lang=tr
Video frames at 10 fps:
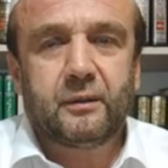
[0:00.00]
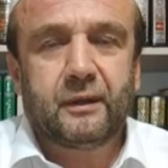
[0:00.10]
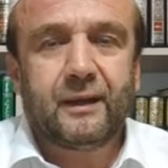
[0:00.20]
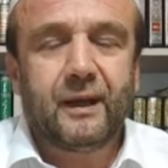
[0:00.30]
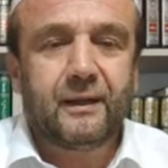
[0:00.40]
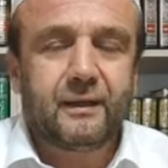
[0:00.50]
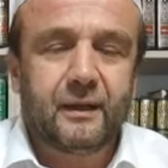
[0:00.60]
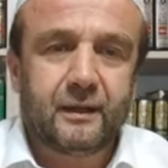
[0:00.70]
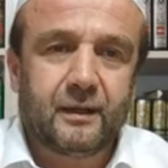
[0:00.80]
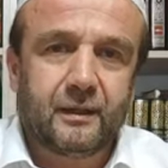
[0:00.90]
riya ile
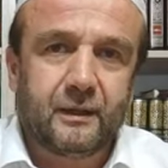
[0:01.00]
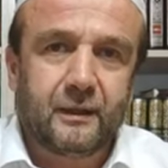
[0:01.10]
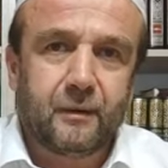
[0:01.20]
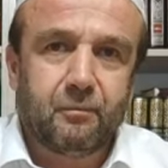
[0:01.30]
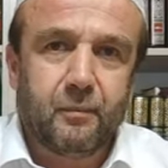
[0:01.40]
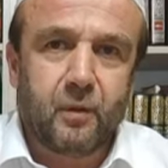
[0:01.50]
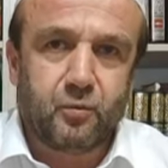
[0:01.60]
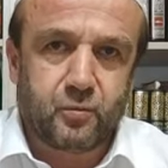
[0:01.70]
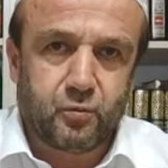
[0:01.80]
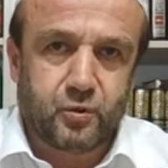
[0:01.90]
ilgili
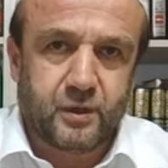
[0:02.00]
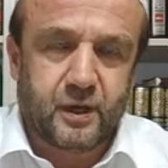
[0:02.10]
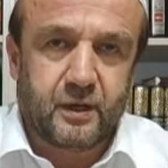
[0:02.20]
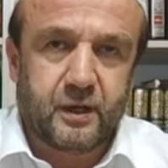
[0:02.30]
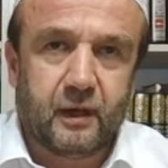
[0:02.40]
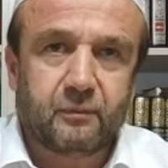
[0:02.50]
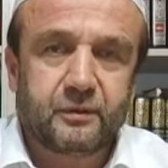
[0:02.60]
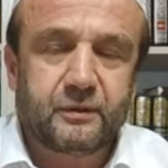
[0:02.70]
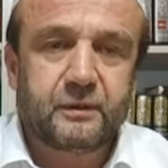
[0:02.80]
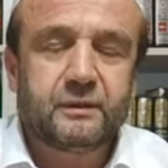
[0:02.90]
mevzumuzda
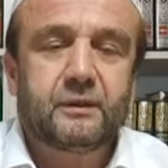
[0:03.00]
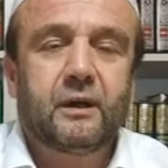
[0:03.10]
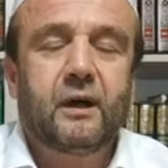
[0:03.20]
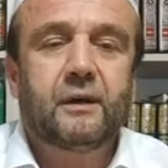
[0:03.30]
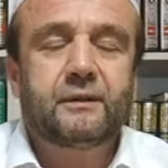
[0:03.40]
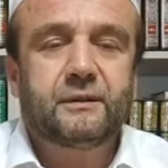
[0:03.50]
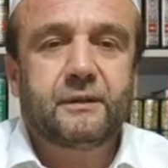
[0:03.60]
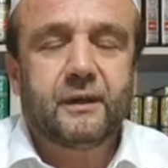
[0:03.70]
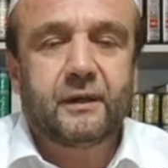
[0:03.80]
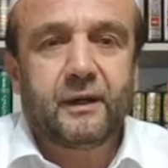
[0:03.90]
kalmıştık.
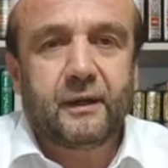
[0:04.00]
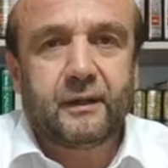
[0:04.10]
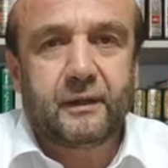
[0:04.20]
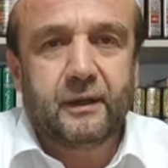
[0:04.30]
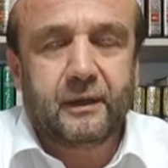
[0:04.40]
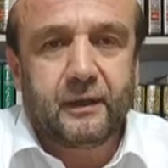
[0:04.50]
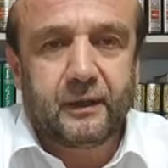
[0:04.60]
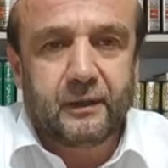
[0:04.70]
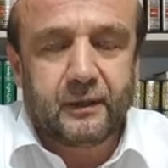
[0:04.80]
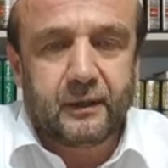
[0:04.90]
Hadisler, ayetlerle
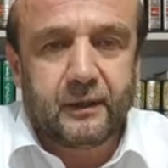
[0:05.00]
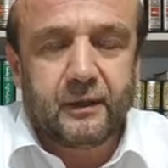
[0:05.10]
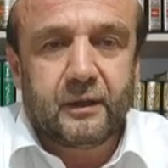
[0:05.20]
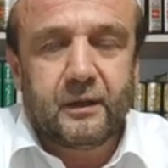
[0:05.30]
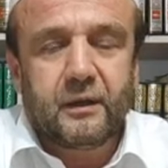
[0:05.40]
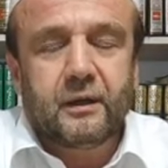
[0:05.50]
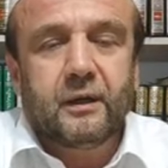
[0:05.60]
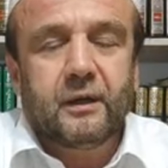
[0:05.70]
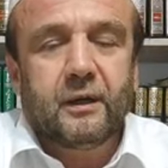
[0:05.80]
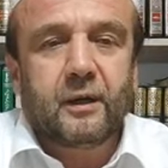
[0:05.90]
ilgili
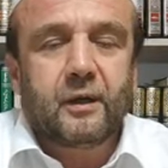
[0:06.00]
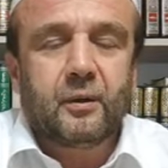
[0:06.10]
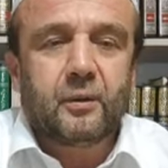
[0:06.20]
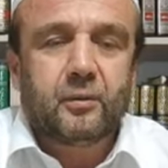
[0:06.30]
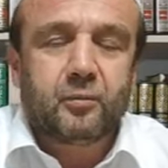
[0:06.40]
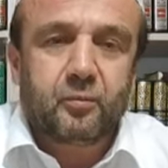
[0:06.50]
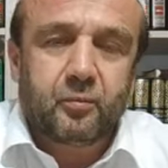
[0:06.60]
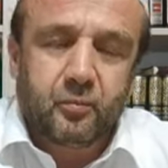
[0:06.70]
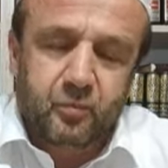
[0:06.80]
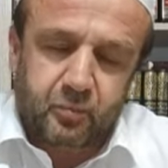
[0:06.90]
e,
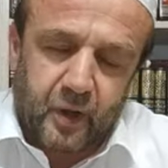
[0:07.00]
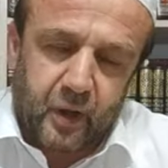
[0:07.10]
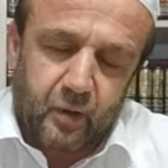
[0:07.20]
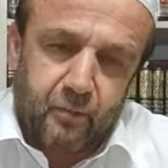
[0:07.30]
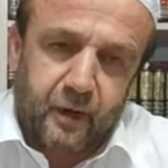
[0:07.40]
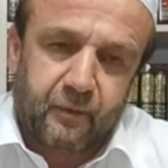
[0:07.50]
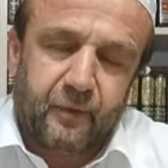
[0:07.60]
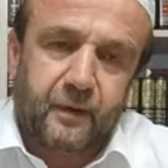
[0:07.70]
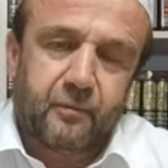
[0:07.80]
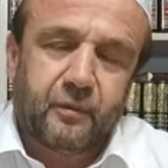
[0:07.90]
Peygamber
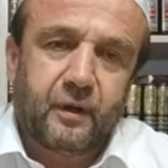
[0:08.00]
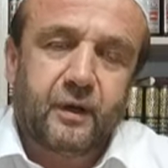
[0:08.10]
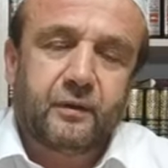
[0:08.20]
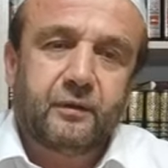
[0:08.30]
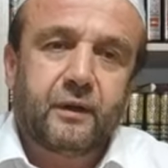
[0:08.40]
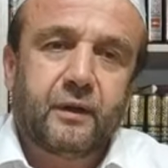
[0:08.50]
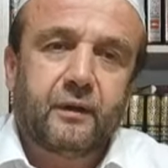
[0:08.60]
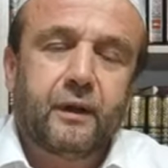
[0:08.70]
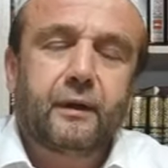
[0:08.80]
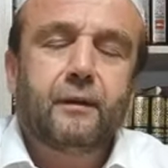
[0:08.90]
Efendimizin
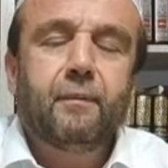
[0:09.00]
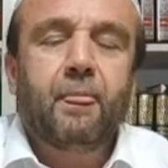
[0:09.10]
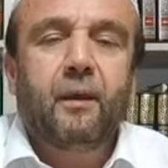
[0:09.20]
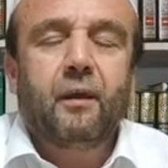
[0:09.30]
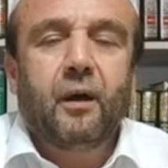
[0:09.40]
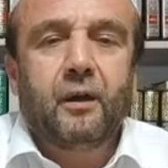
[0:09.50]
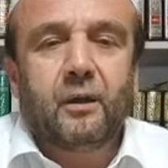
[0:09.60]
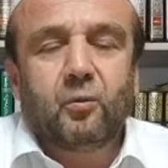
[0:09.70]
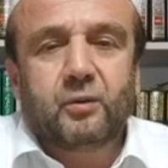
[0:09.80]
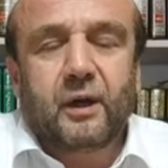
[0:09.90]
hadislerinden,
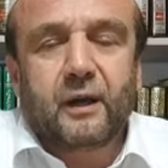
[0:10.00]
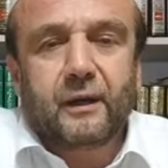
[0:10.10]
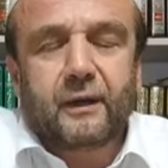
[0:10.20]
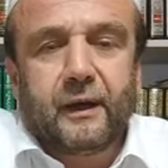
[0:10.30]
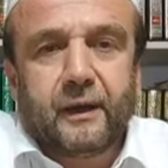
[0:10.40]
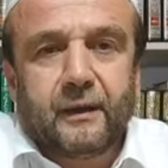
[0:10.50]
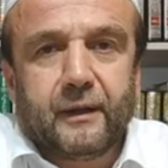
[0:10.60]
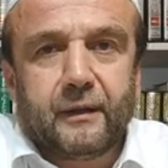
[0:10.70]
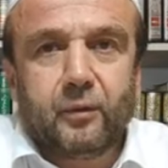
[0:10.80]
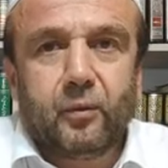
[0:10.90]
Allahu Teala'nın
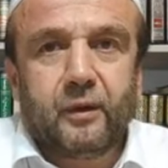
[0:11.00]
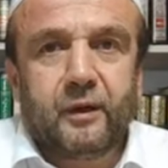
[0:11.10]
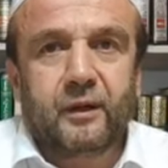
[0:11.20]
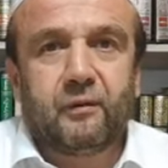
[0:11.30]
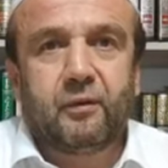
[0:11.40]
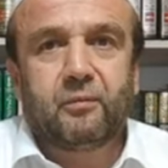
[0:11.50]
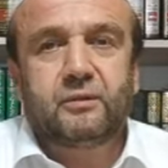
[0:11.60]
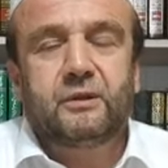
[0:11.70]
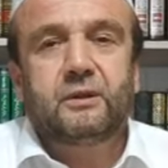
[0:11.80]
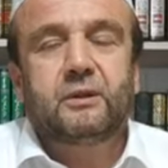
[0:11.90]
ayetlerinden örnekler
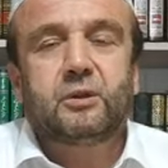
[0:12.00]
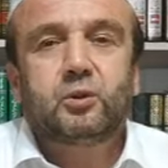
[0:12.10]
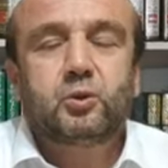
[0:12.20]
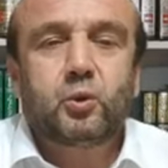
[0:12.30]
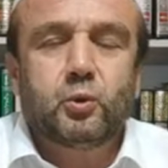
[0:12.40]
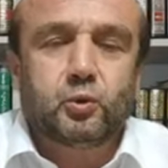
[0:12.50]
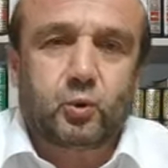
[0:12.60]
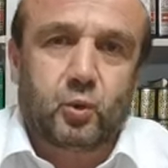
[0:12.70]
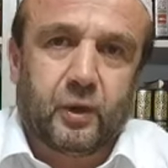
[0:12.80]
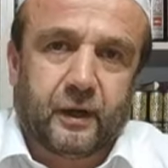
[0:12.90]
vermiştik. Sonuç
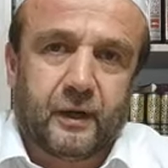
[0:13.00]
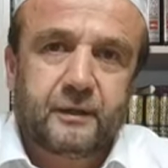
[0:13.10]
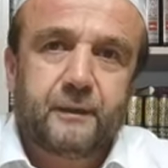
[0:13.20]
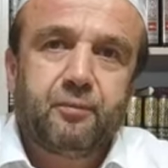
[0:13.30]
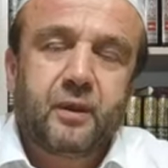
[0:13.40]
olarak